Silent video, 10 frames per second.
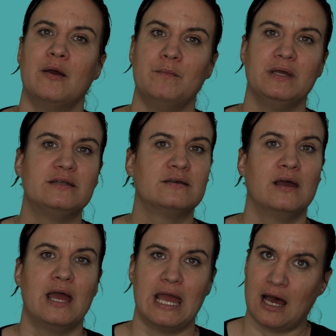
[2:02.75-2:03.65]
Mit
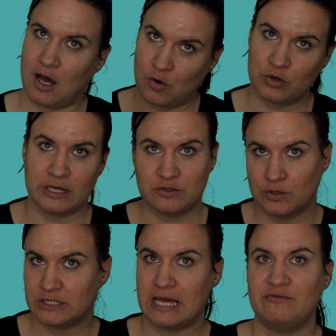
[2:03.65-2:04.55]
auch
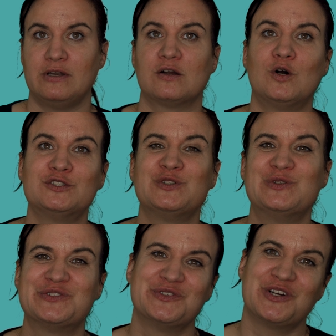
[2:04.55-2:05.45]
natürlich entweder
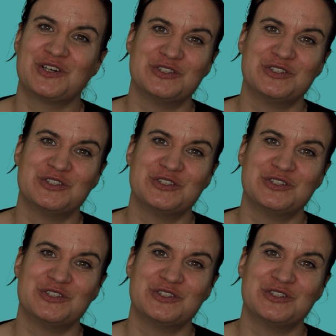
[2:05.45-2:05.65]
kostenlosen oder